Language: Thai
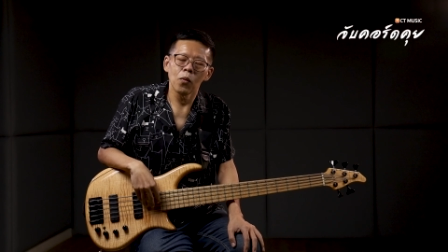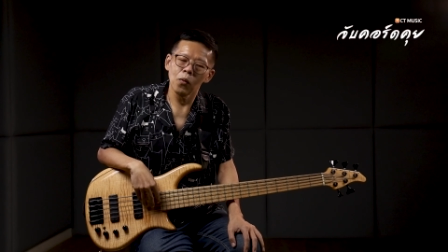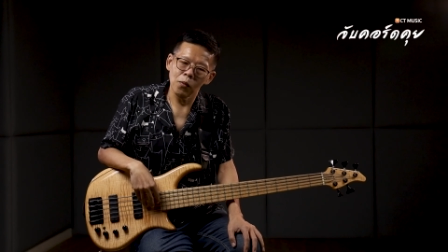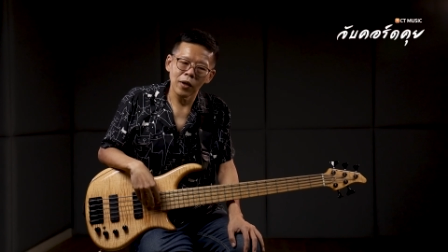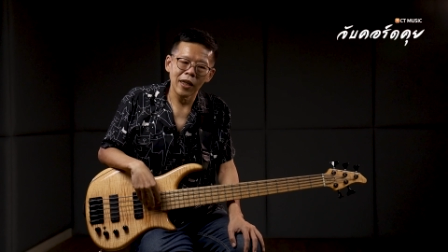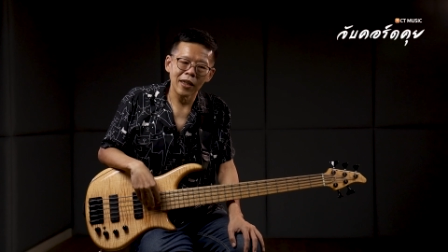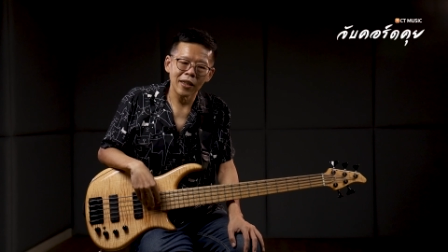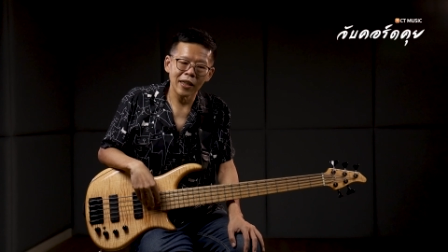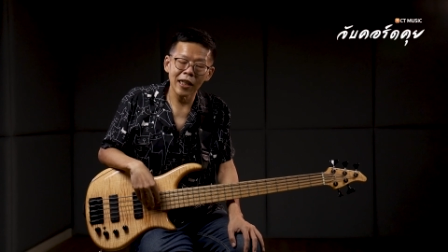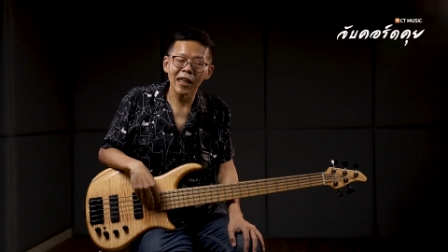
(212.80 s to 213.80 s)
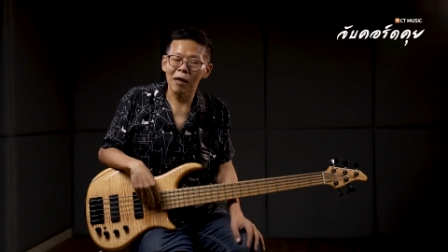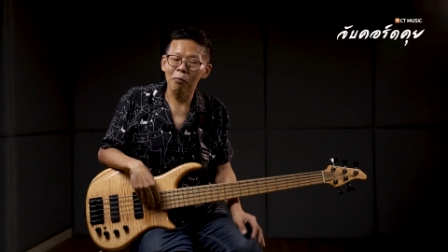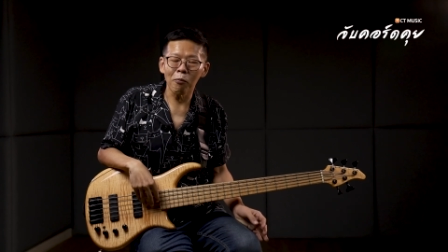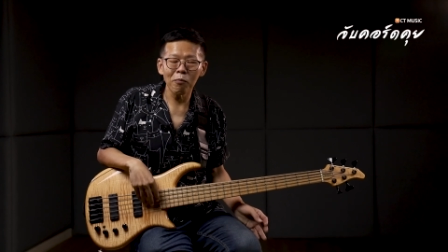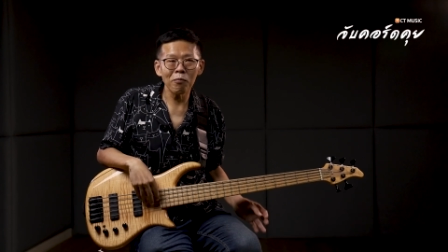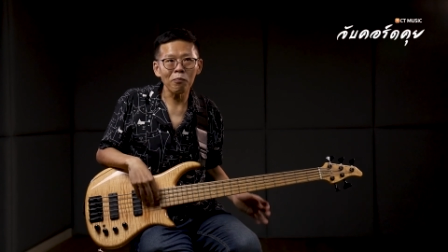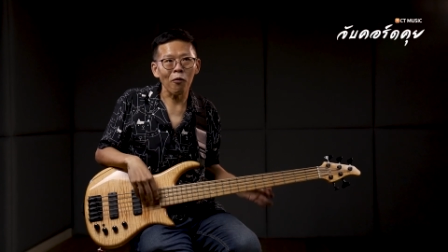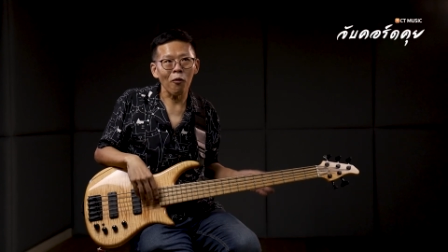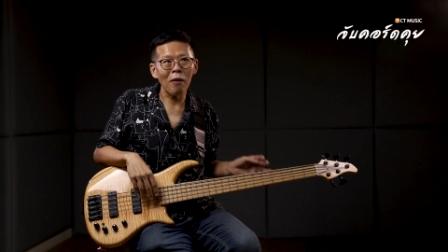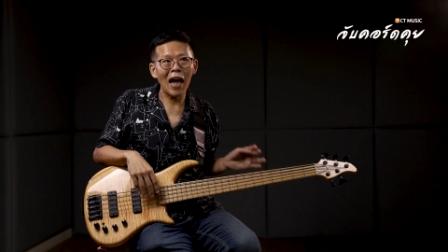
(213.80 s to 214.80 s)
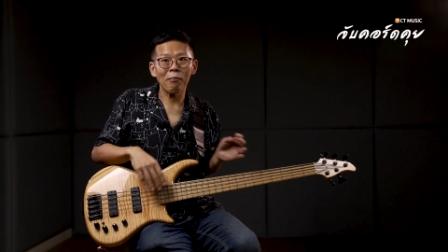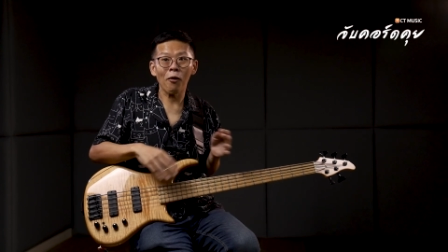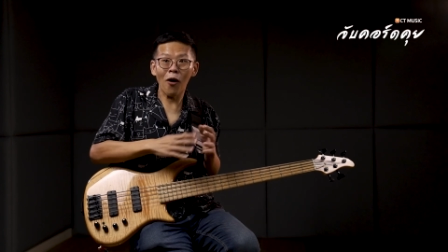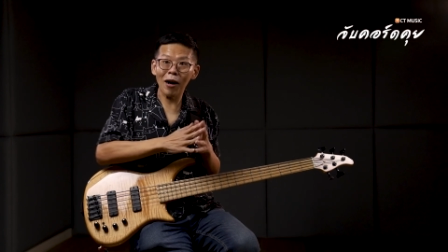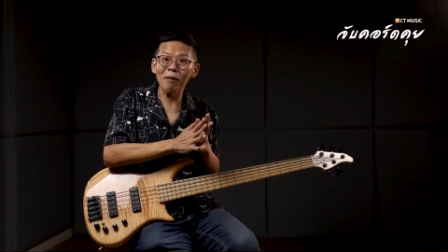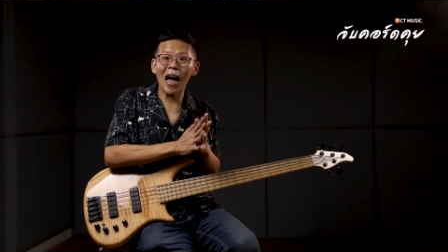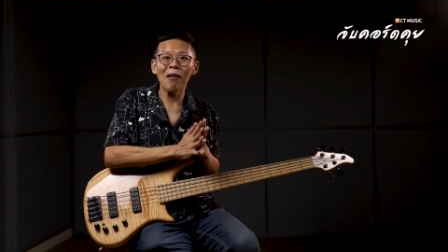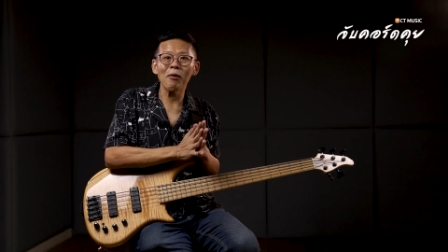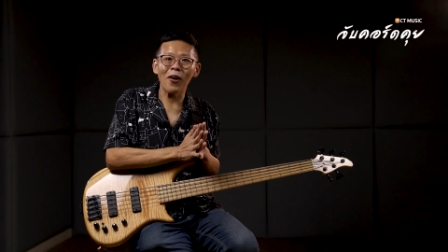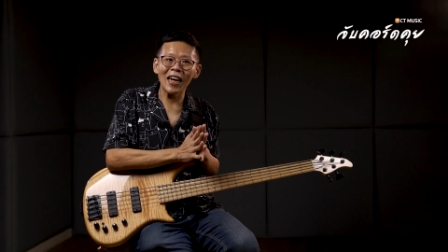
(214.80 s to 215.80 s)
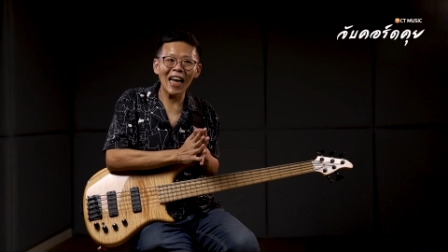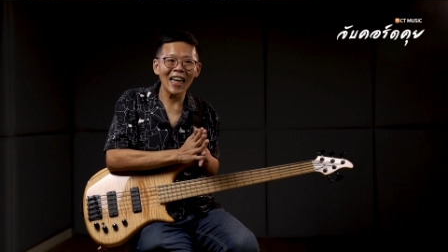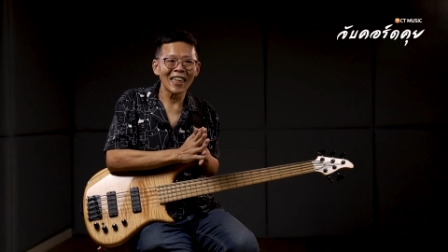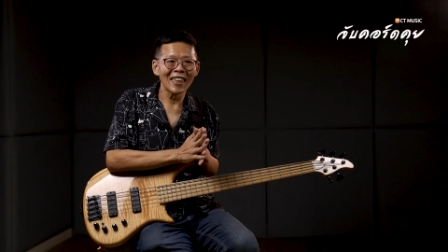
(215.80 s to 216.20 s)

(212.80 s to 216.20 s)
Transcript: โอ้โหนี่นี่ขนาดผม ผมแอบขอคำถามไปก่อนนะ